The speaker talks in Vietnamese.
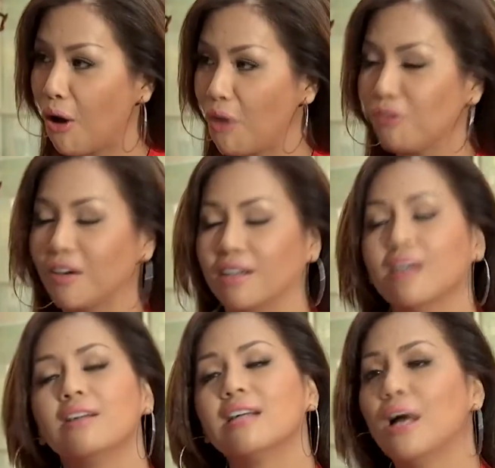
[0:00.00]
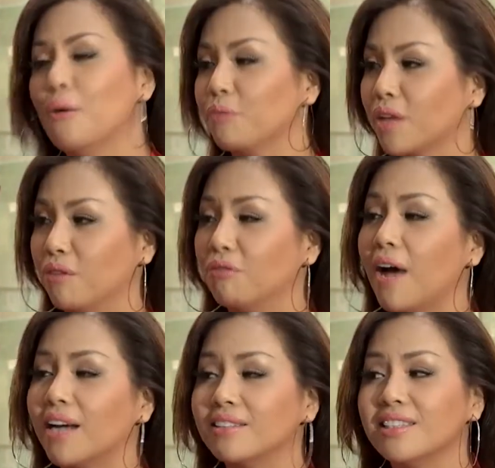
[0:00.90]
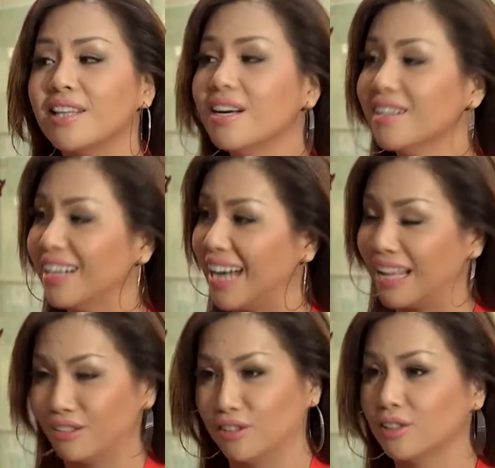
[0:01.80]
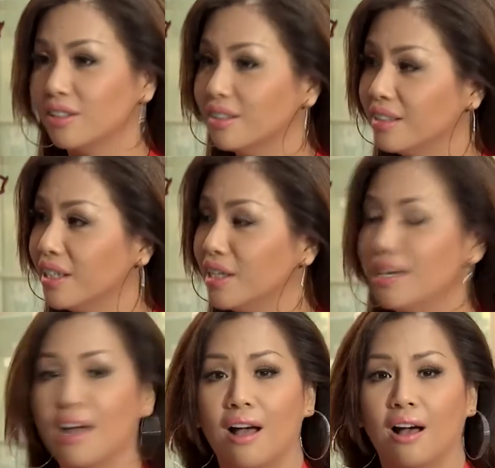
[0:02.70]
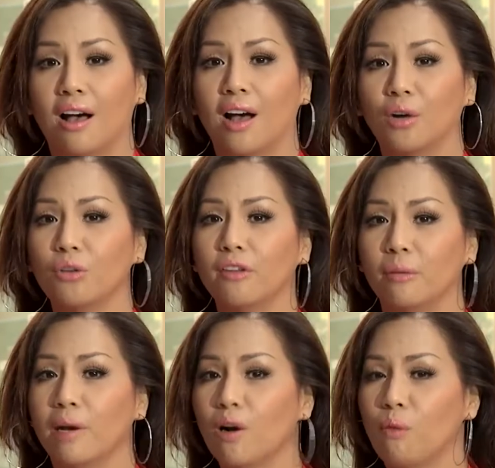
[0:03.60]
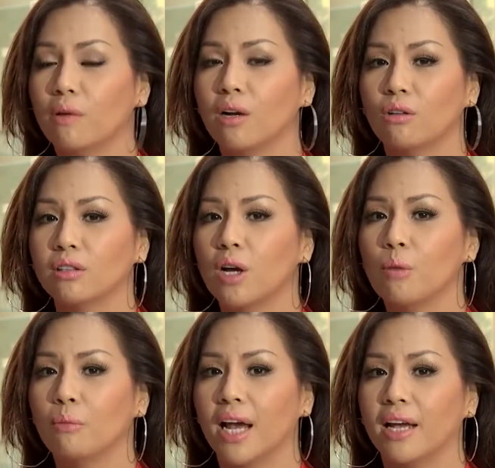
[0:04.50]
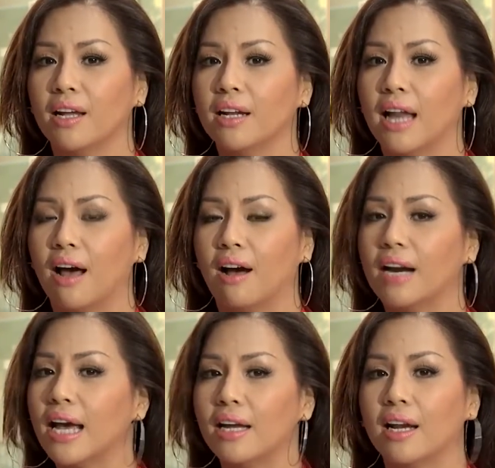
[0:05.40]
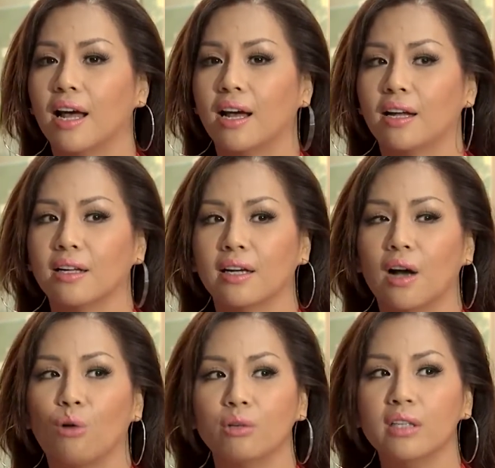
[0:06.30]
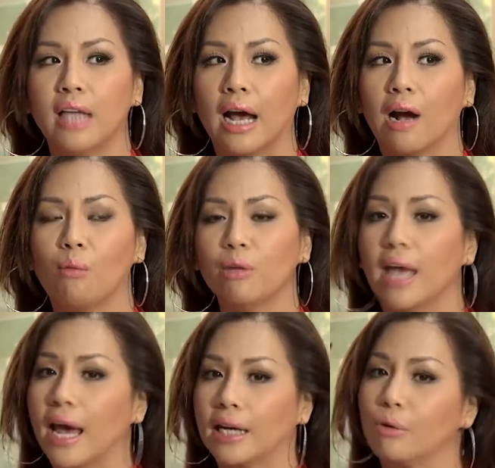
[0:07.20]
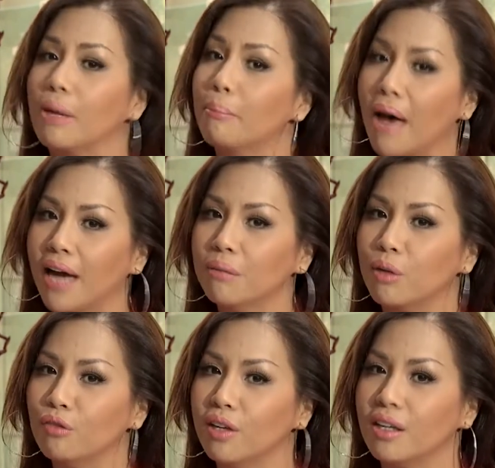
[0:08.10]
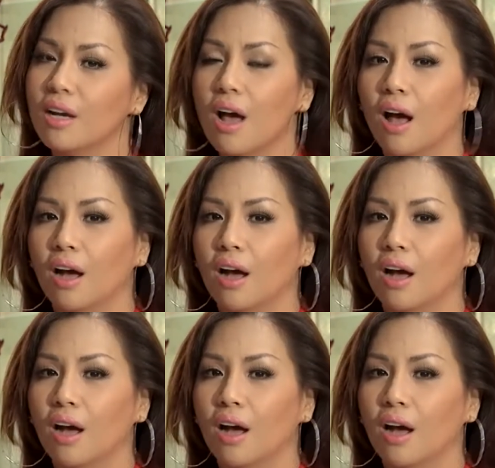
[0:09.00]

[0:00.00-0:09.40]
to và Đúng rất, rồi, đó rồi. và rất là đó. tươi à, quý vị biết không cái con tôm này là ở đây là hầu như nhà, không có nhà hàng nào dám bán bởi vì